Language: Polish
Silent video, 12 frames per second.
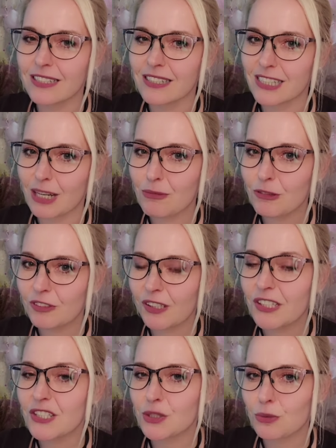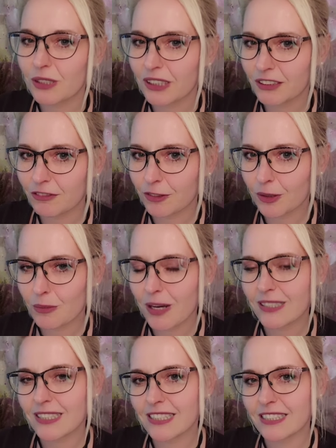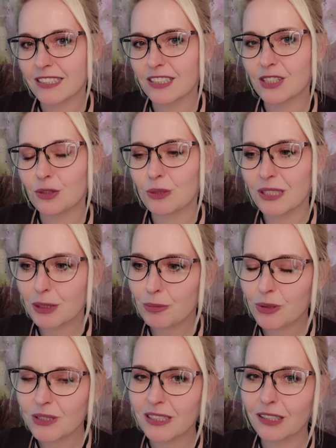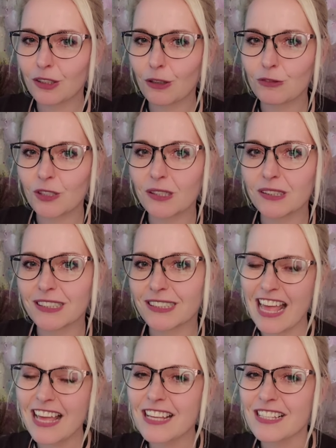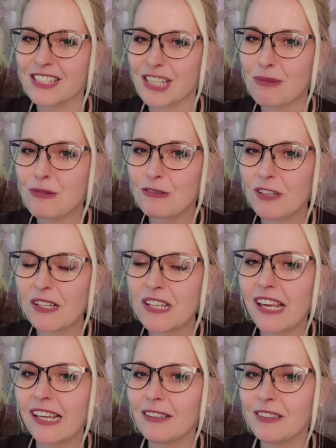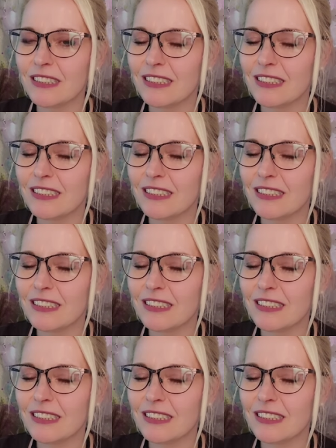Zamówienie złych informacji, złych postanowień i zamówienie